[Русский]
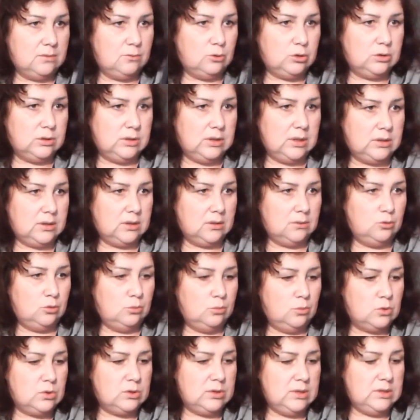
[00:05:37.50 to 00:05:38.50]
Вот я так
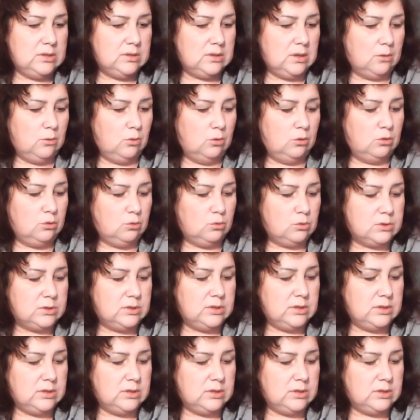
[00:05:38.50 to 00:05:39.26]
думаю, знаете, какой грунт?